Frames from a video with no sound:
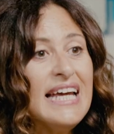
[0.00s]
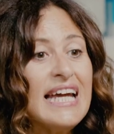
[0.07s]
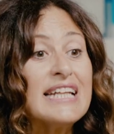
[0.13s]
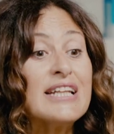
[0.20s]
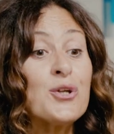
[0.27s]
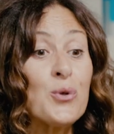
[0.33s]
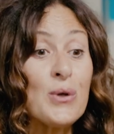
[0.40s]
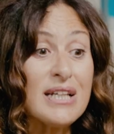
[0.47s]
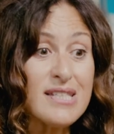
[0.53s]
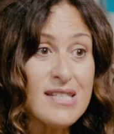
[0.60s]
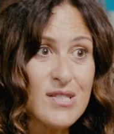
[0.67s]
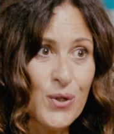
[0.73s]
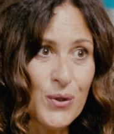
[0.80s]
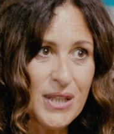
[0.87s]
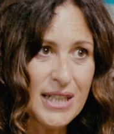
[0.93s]
ed
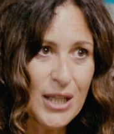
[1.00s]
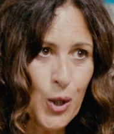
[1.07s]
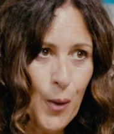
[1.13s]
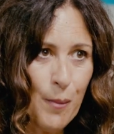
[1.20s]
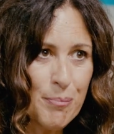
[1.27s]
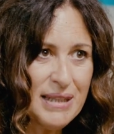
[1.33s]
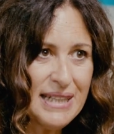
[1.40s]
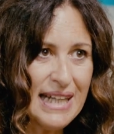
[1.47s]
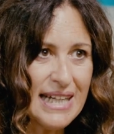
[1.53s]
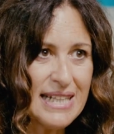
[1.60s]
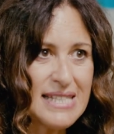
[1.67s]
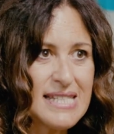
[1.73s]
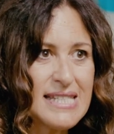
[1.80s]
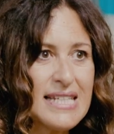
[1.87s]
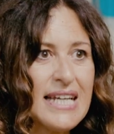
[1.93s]
erogazione di
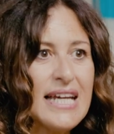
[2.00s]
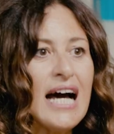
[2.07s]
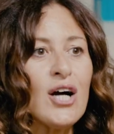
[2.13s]
competenze